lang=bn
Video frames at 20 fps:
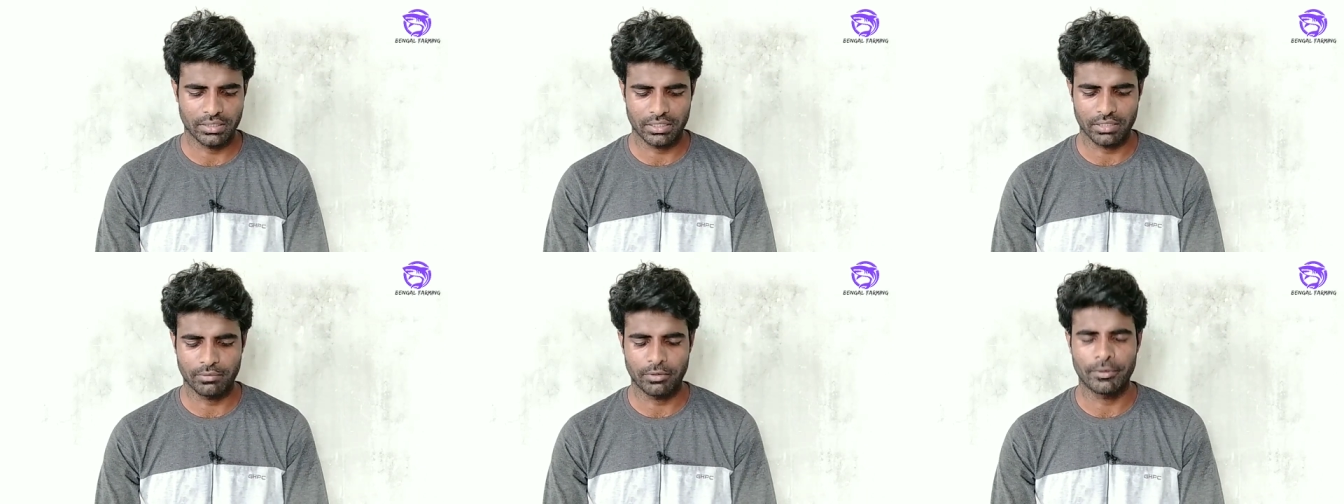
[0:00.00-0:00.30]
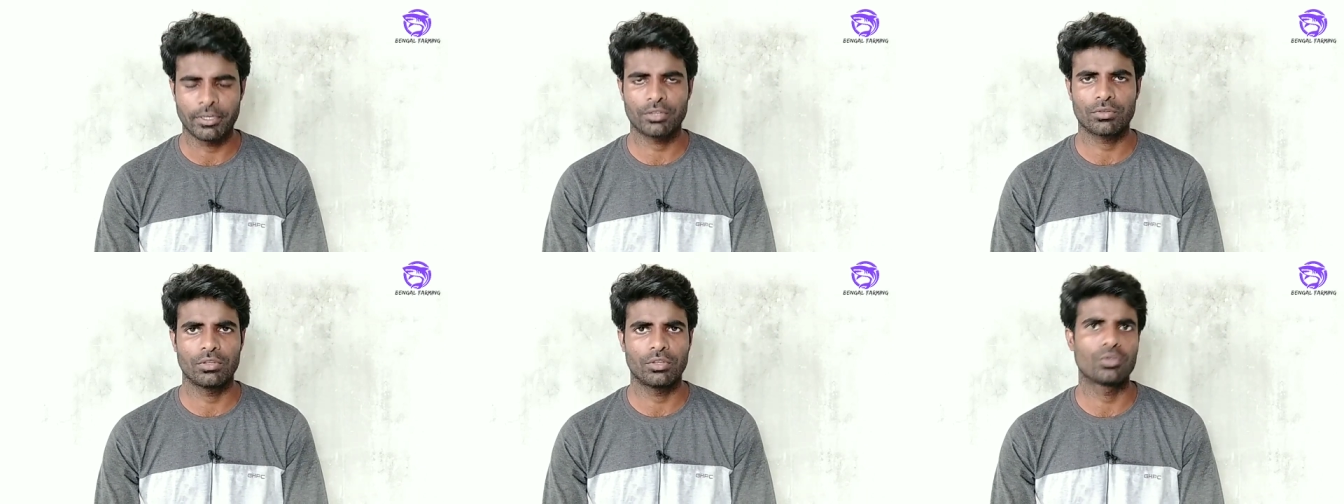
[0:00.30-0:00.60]
এটা
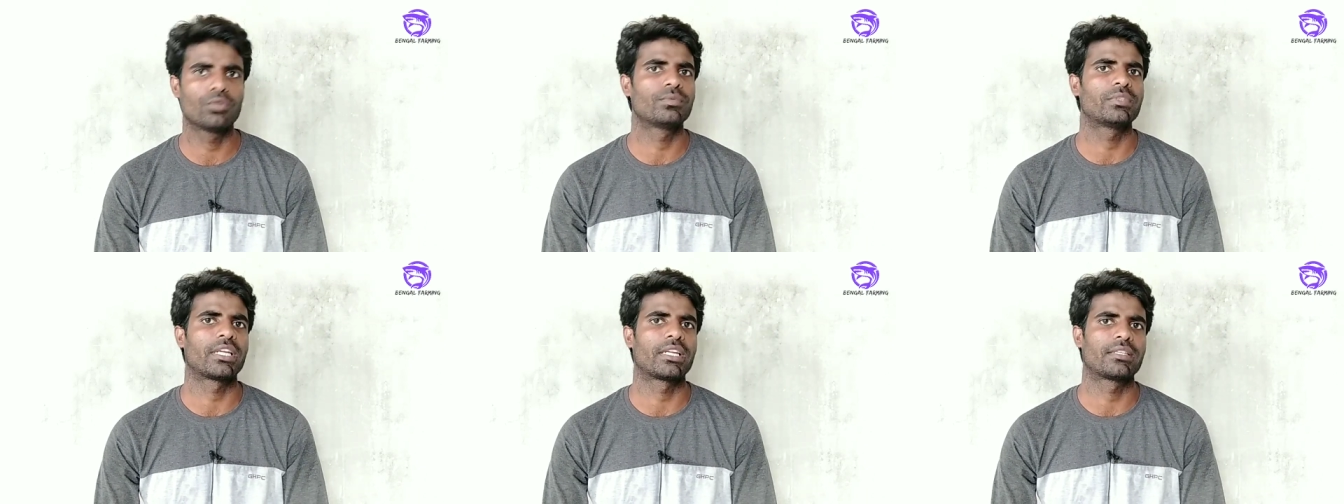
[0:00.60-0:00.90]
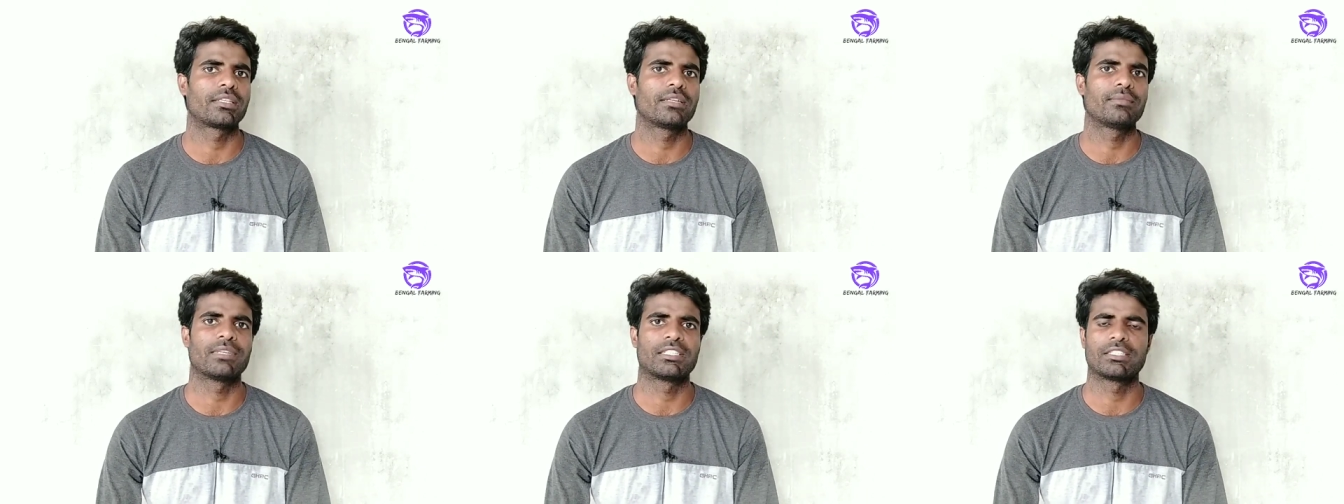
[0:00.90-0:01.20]
ব্যবহার করলে খুব
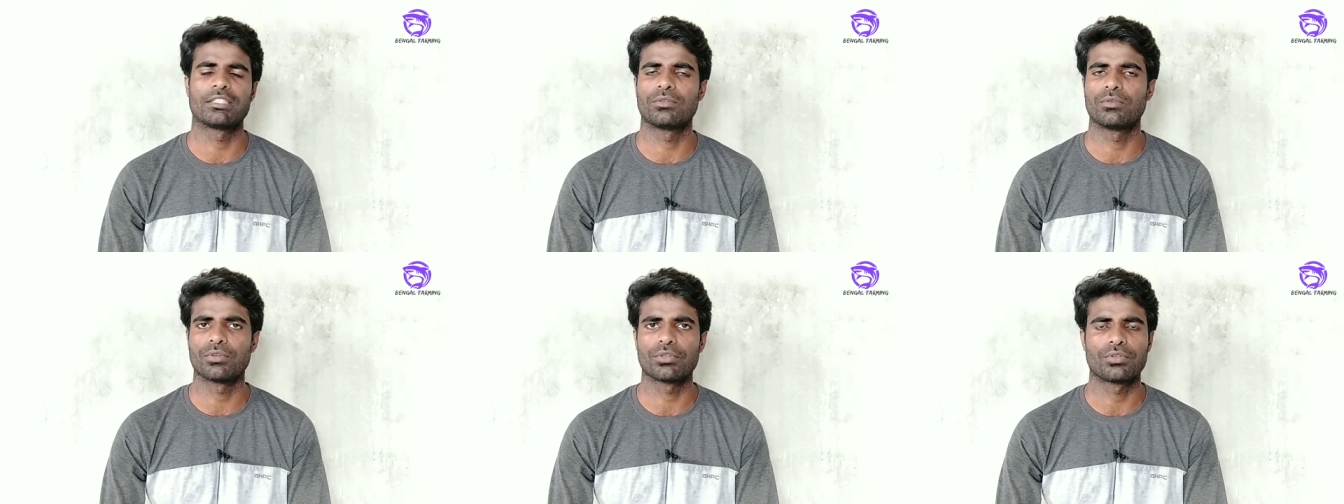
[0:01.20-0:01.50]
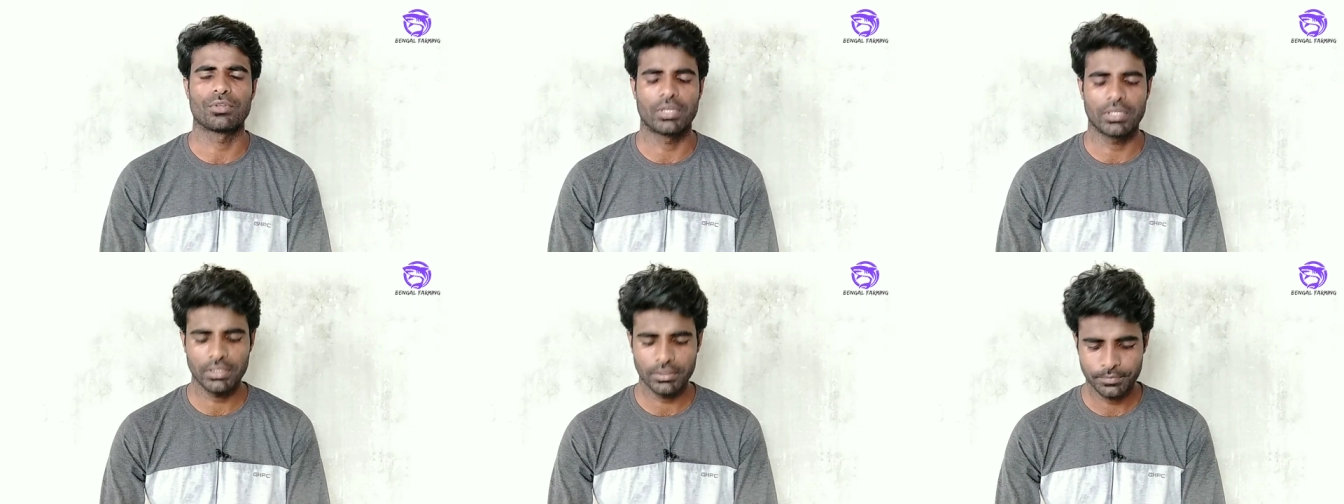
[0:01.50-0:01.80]
তাড়াতাড়ি মাছের
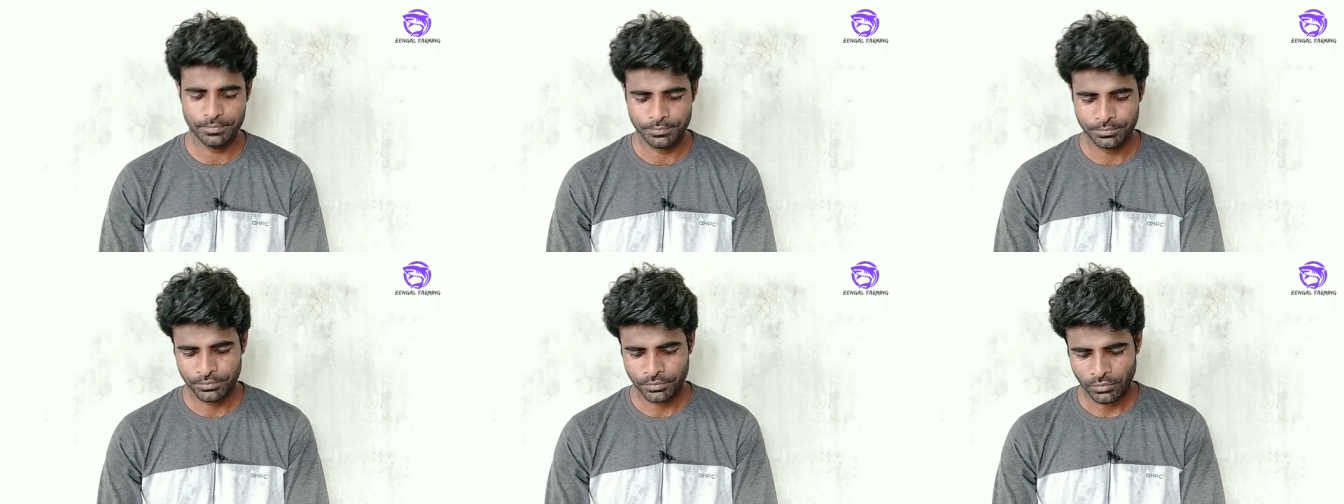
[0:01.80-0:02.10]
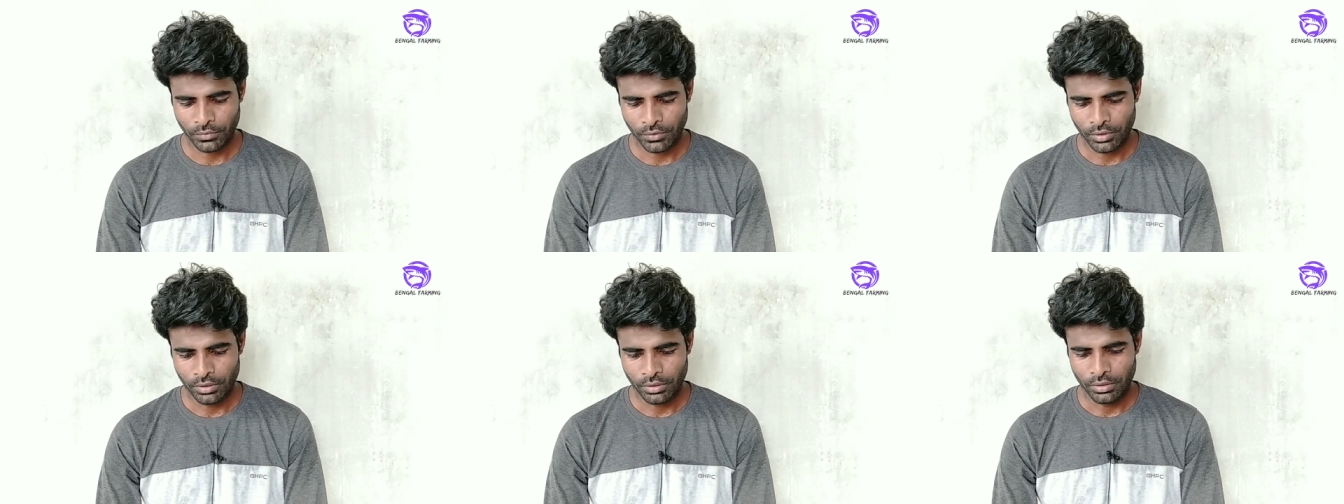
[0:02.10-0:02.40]
গ্রোথ হয়
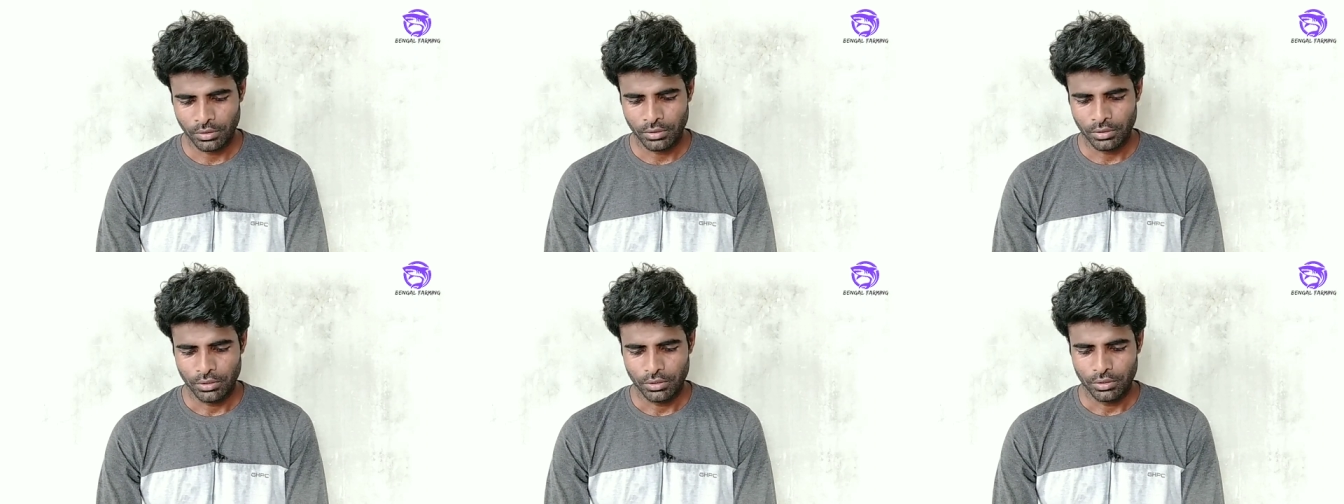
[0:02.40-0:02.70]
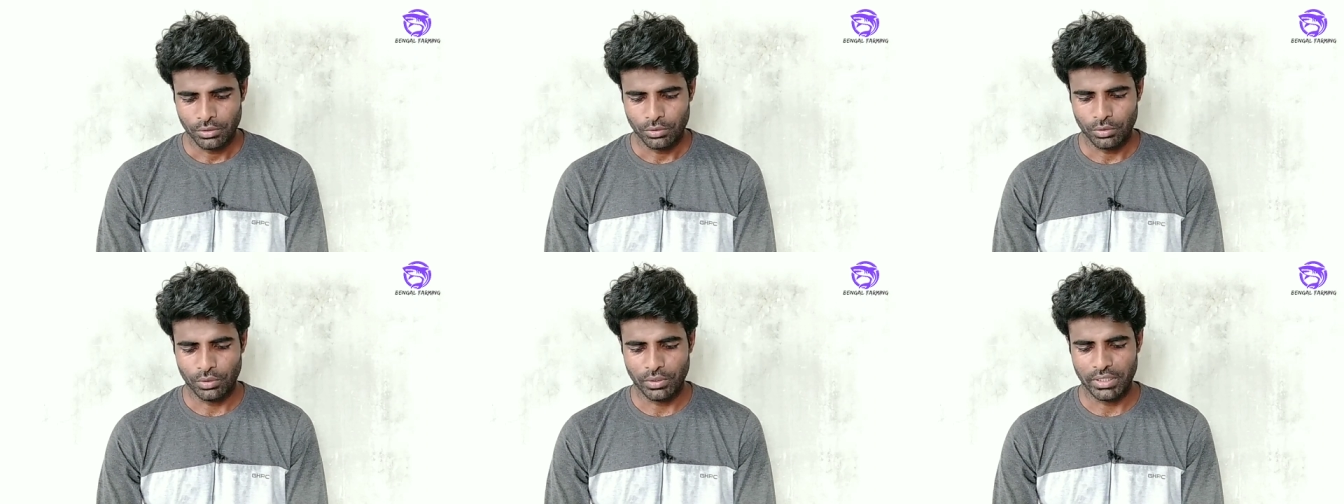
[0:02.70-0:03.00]

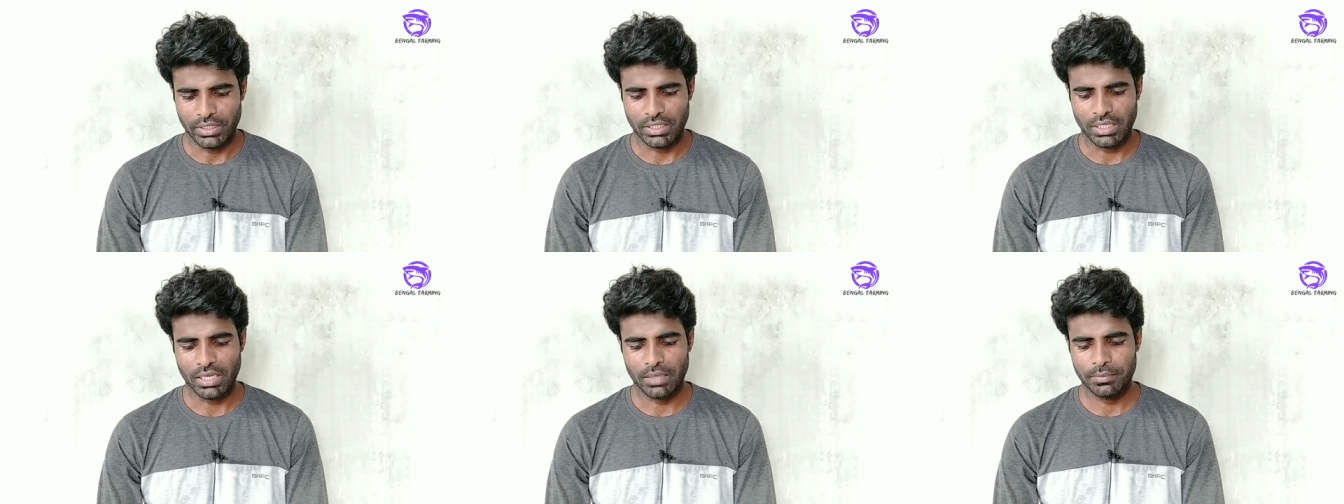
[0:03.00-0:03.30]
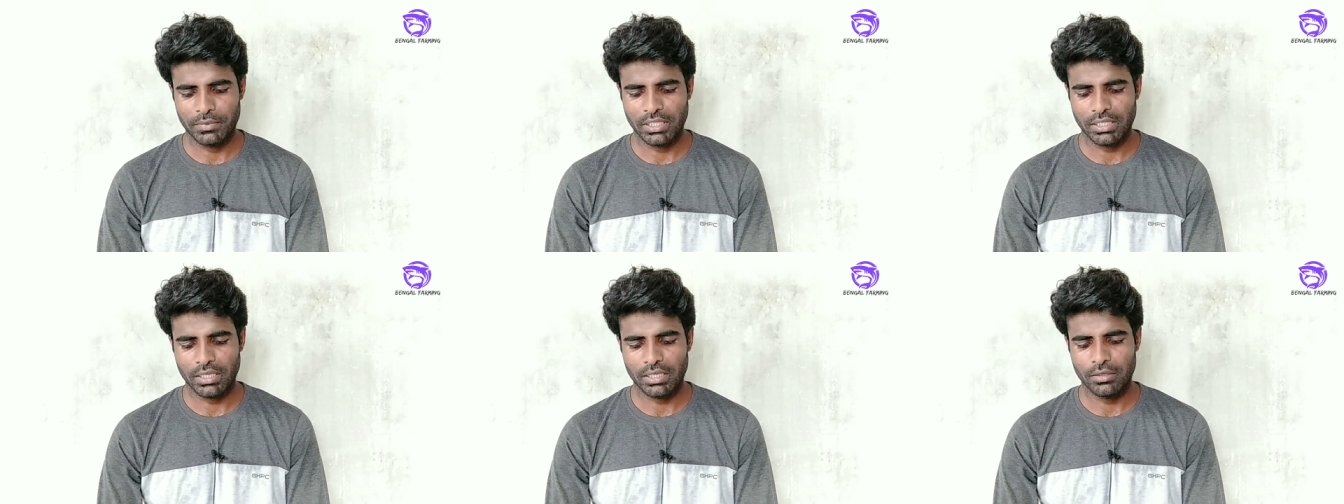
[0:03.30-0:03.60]
তো এটা
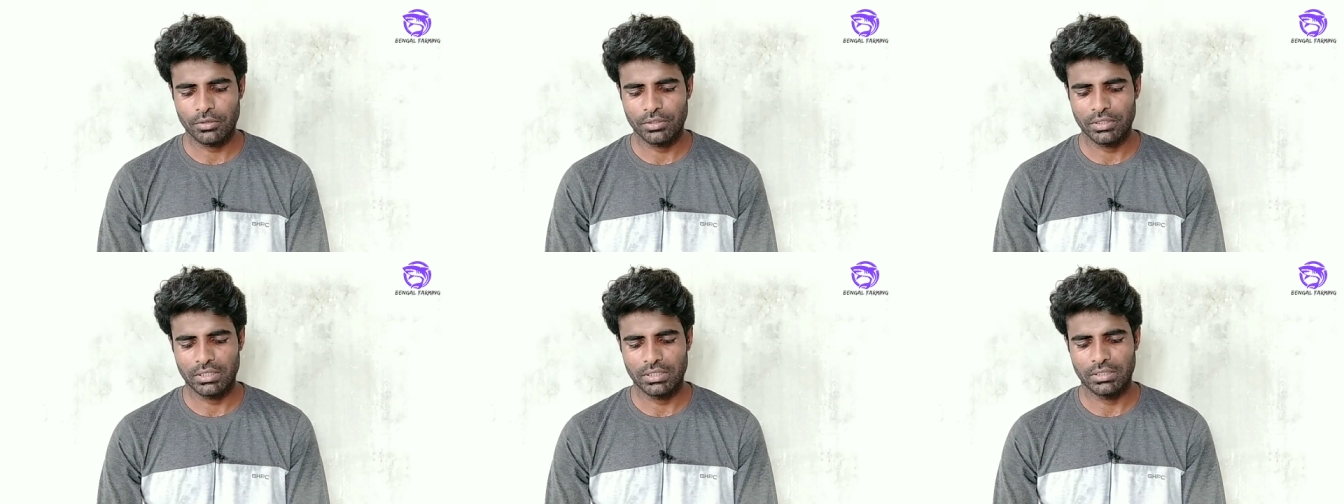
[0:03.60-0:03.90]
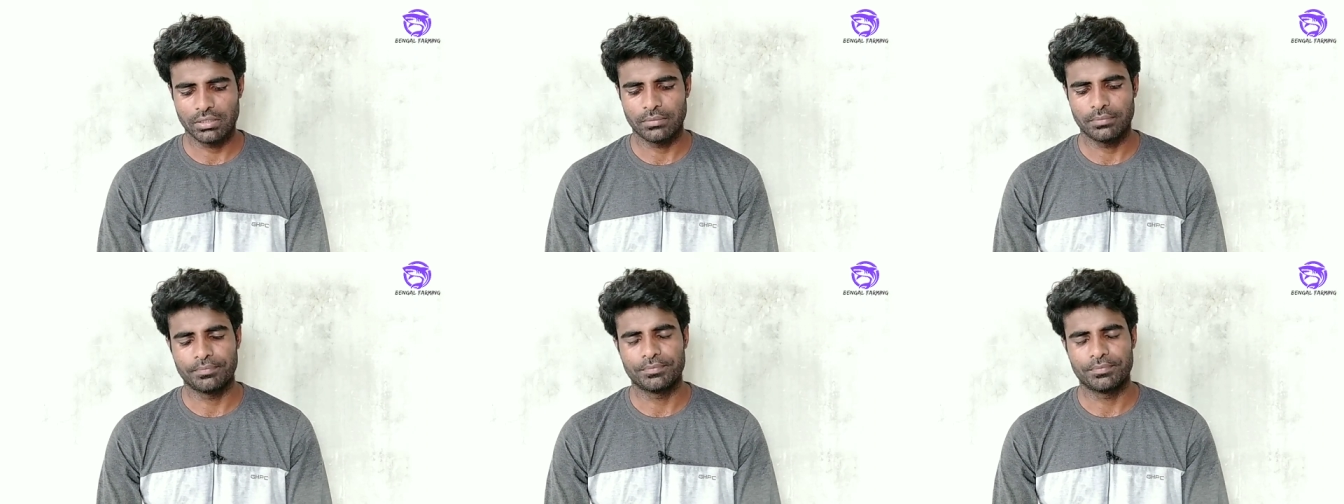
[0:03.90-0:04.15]
আপনারা ওই